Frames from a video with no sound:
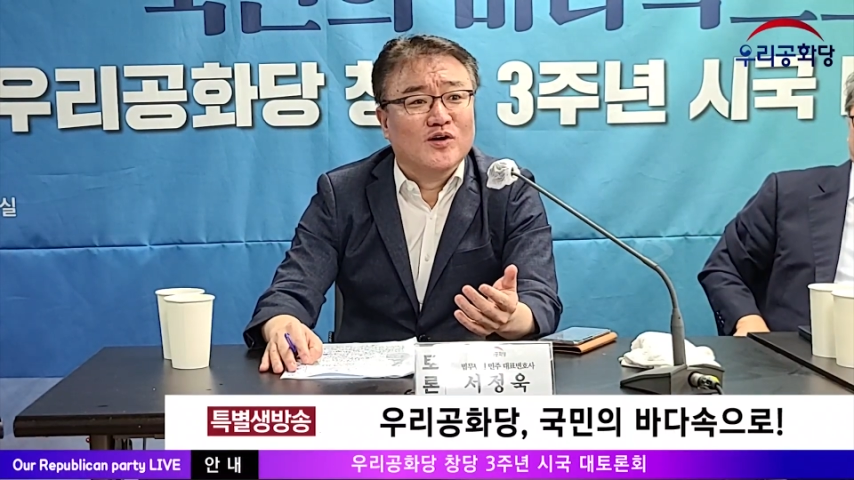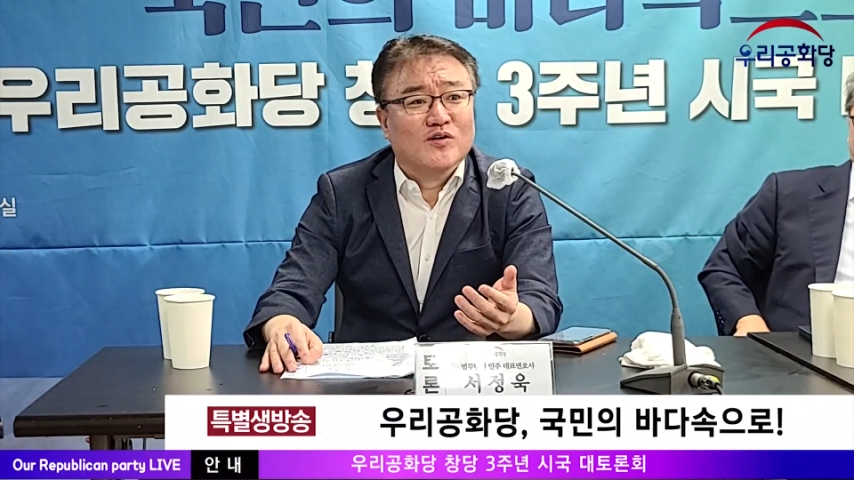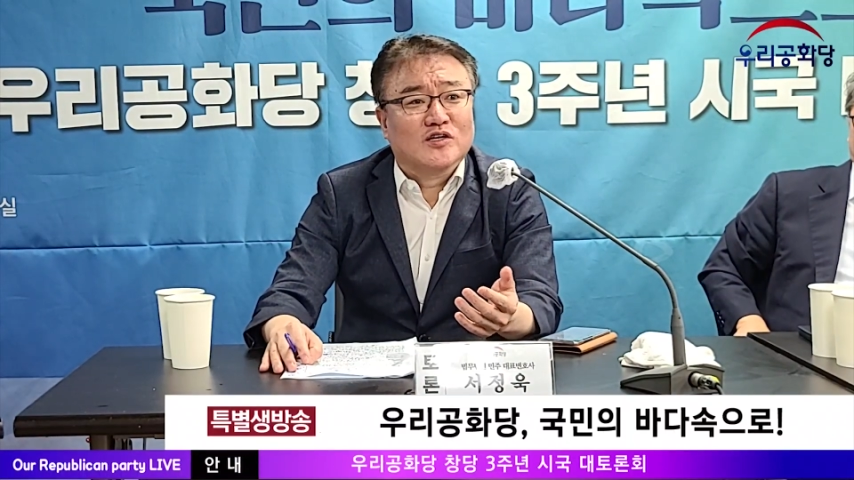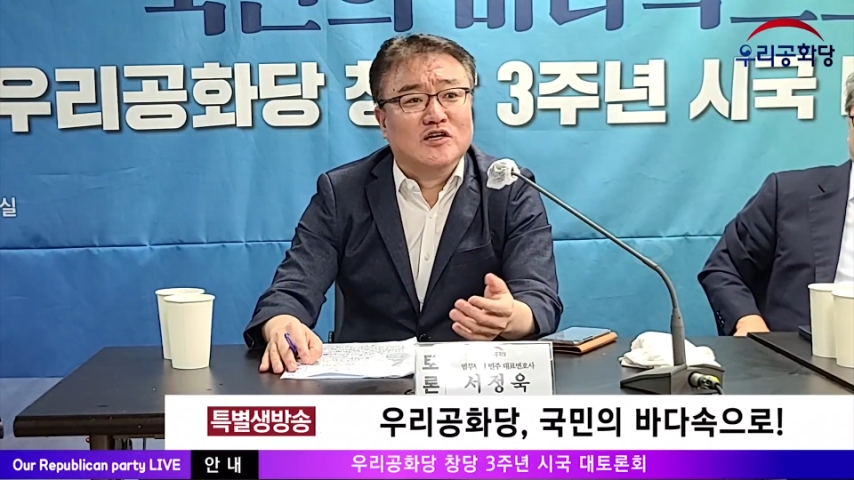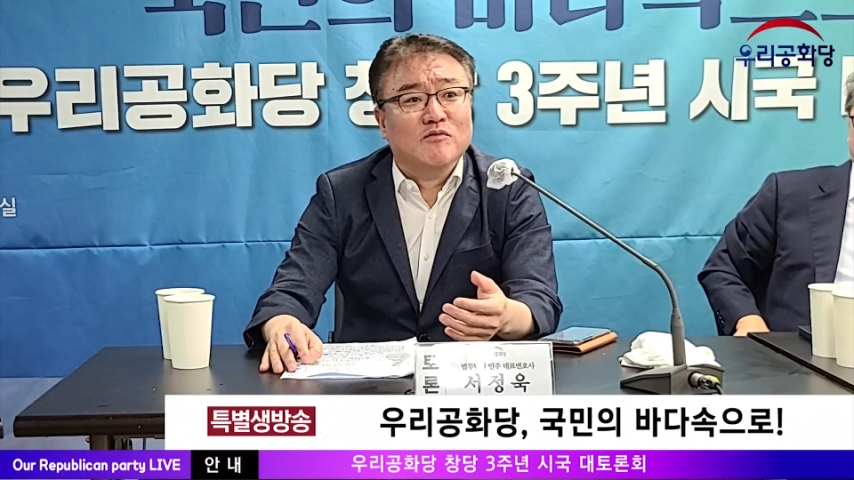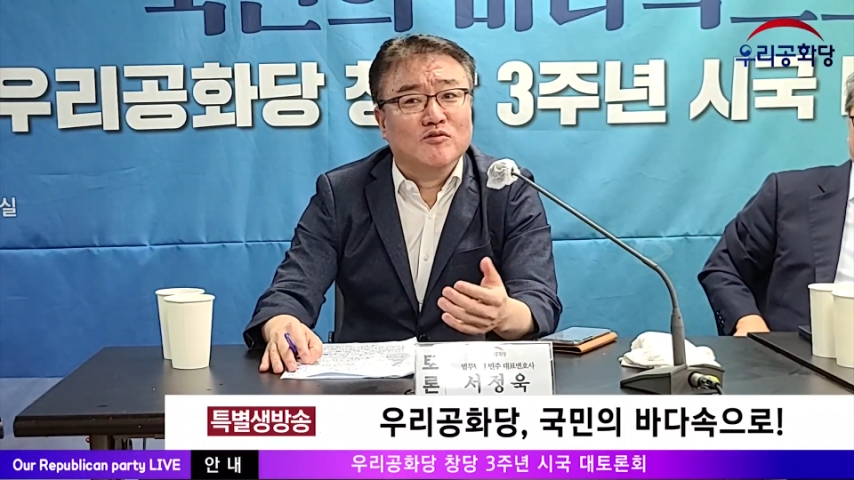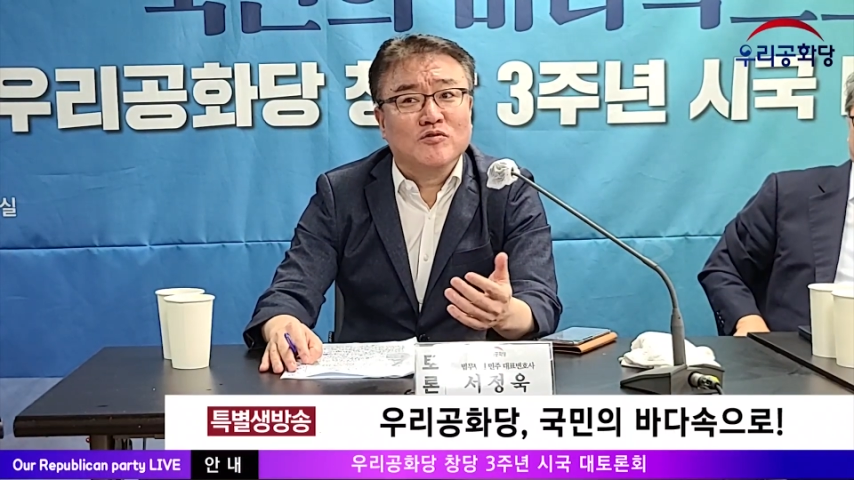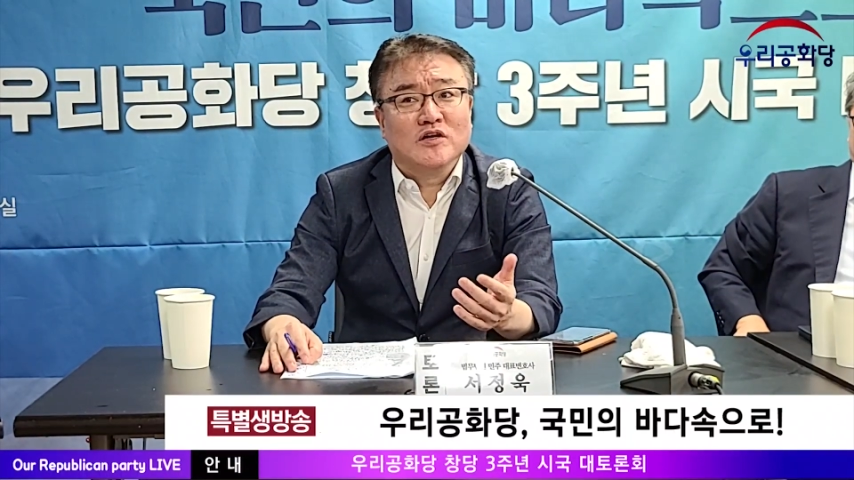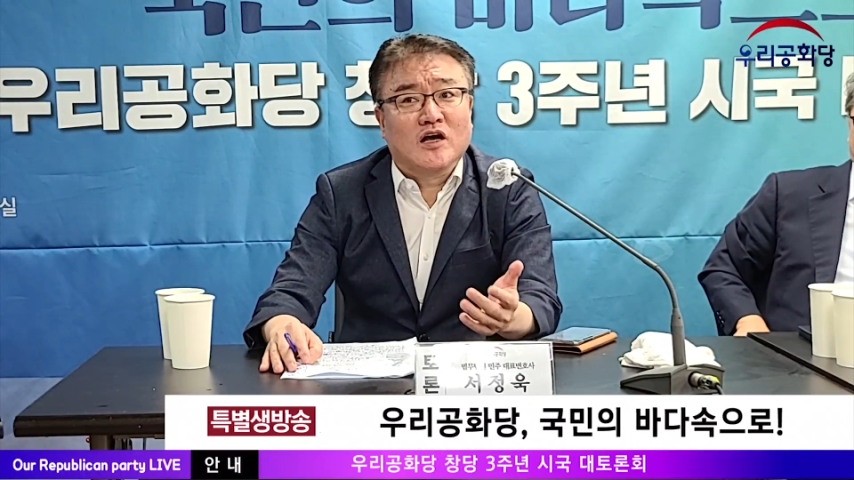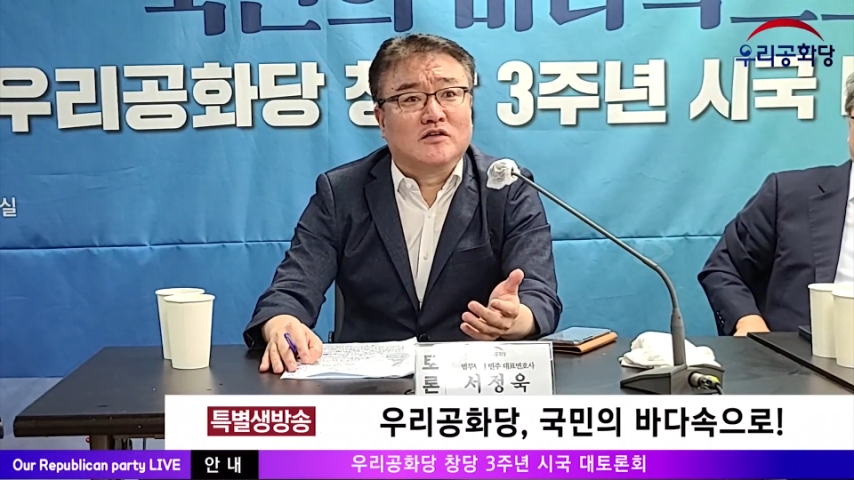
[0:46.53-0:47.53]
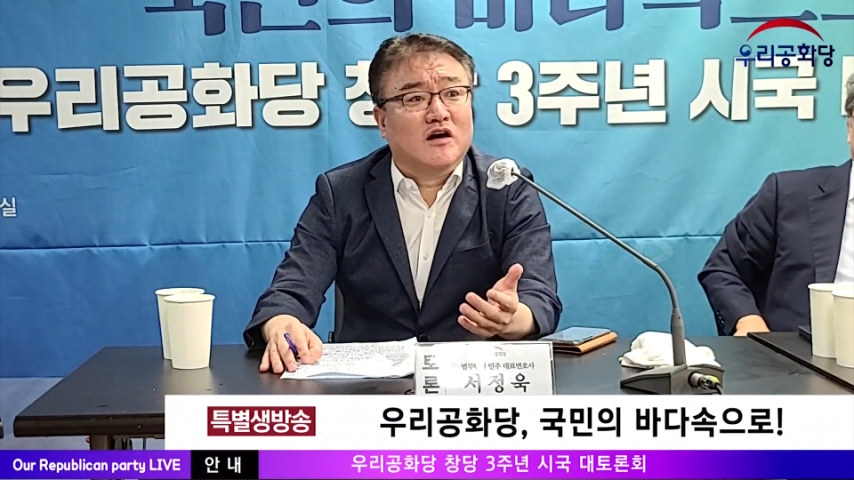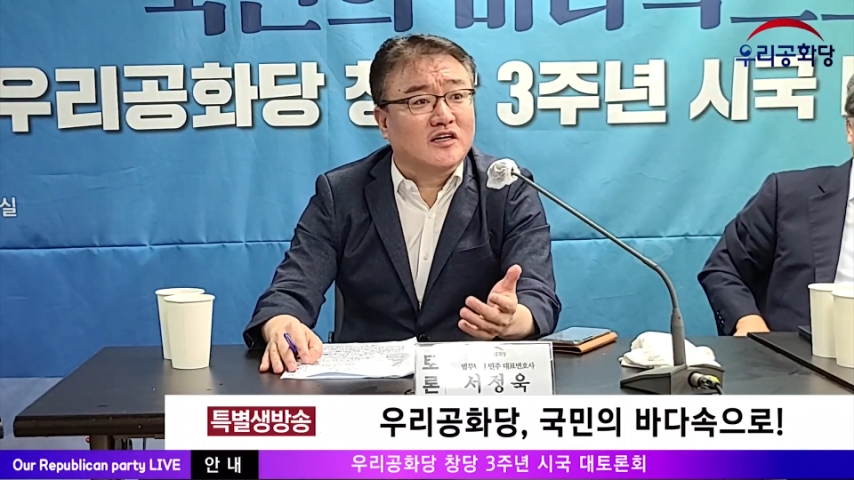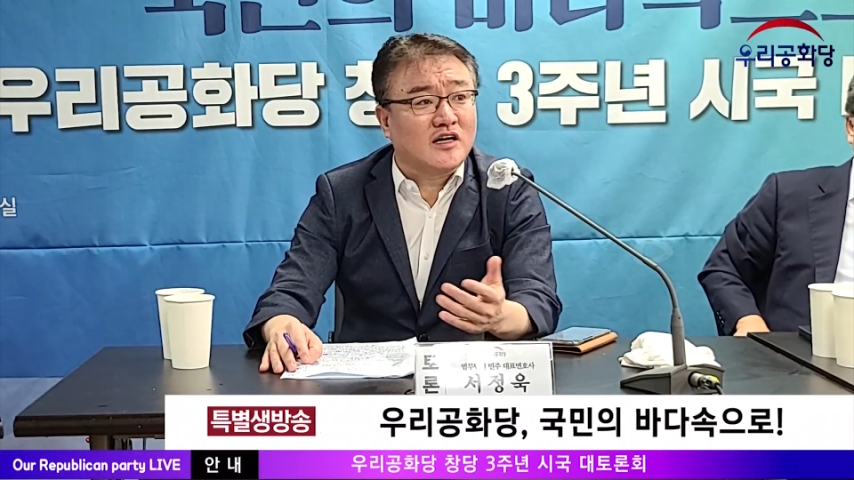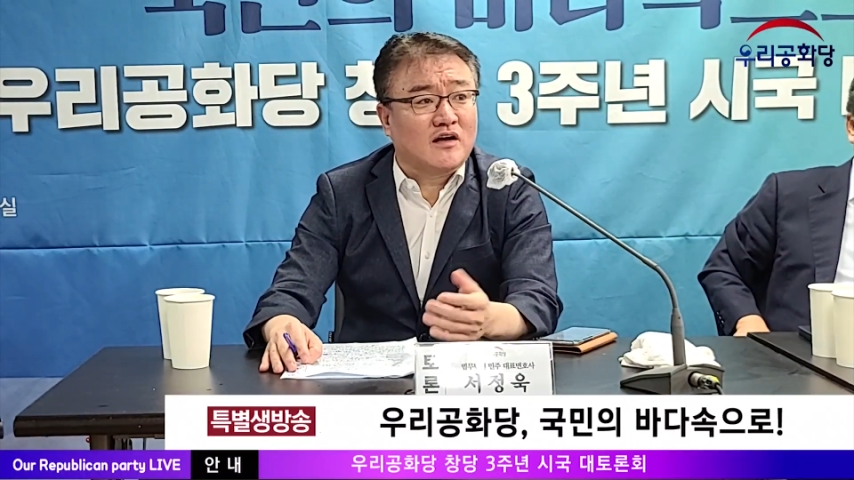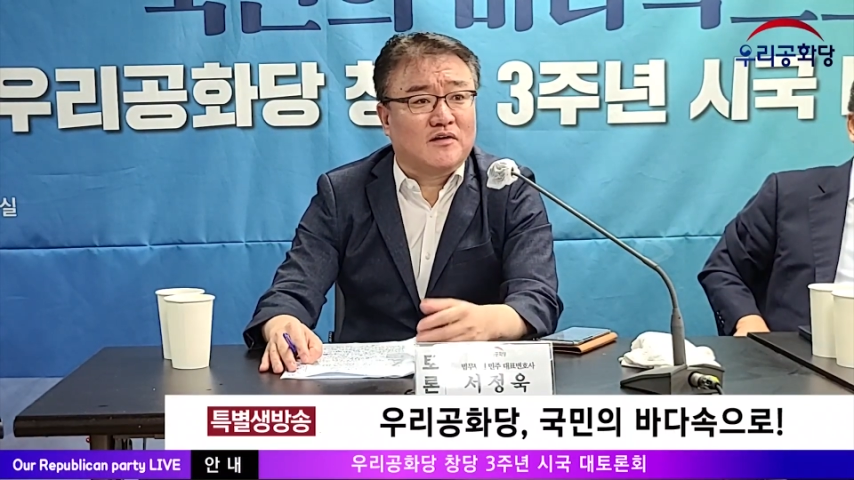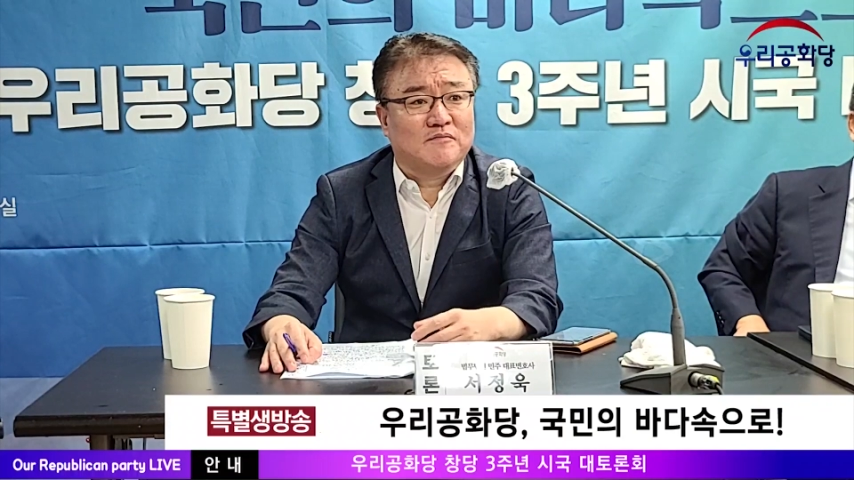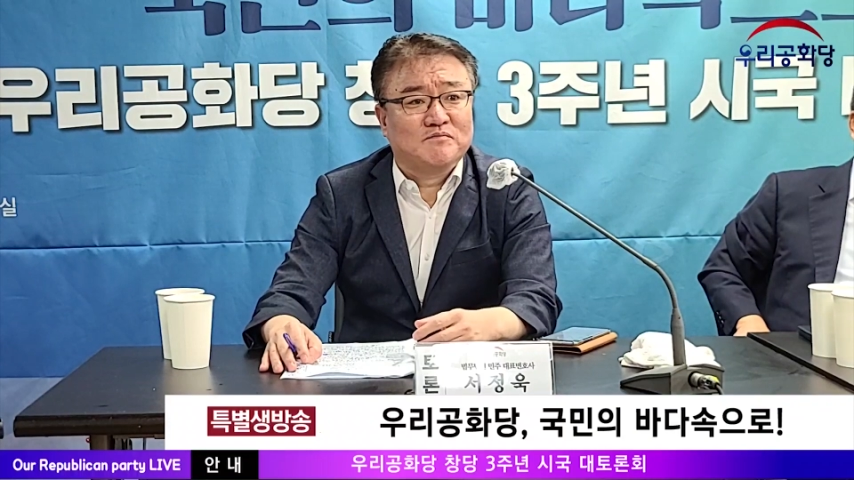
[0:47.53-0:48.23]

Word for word: 김원우인 이게 더하잖아요.